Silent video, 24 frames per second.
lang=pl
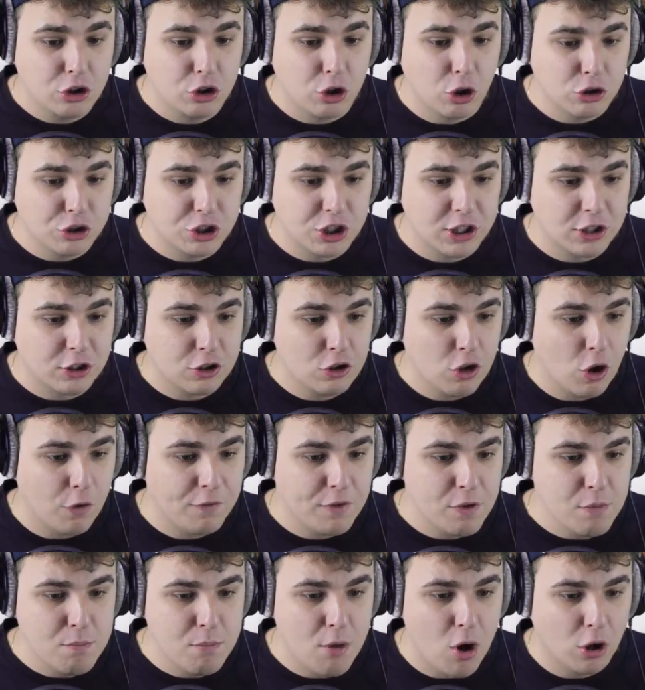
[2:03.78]
doszedł
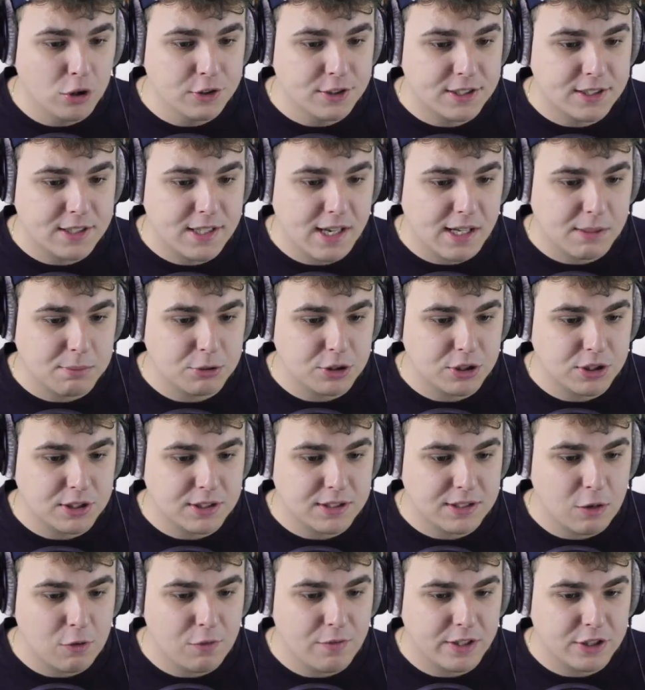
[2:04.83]
nowy most, jak
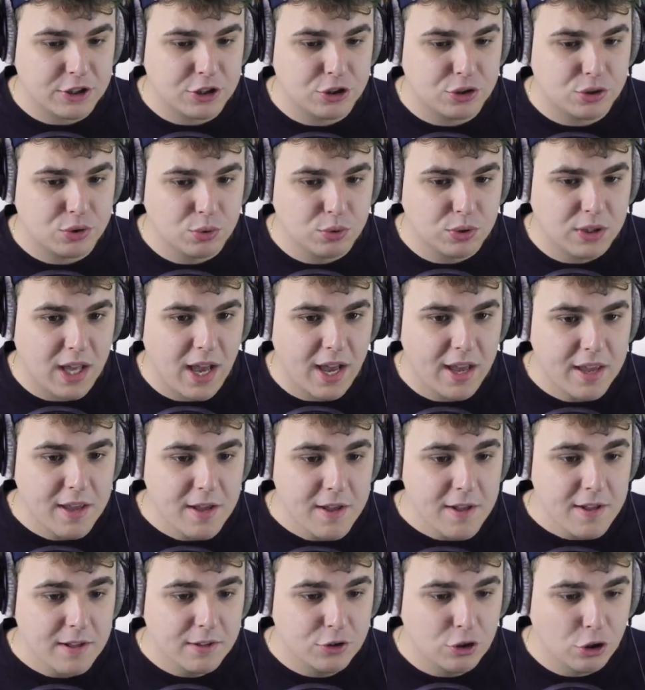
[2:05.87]
możecie zauważyć tutaj,
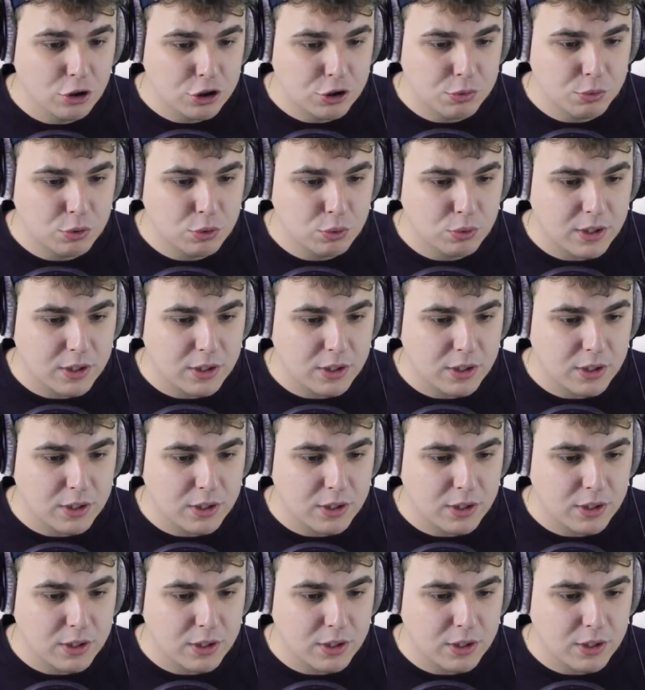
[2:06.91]
doszły